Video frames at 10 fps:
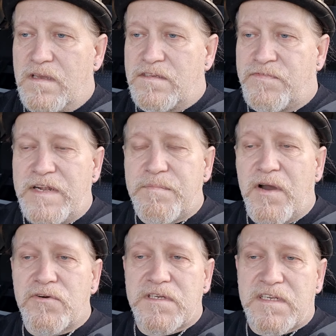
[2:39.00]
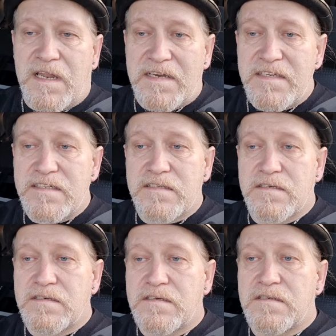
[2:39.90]
Es fällt mir auch nicht leicht,
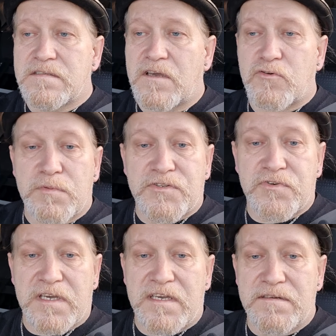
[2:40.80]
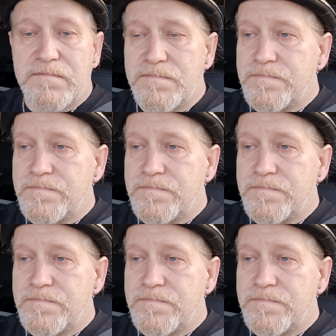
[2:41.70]
äh, darüber zu reden.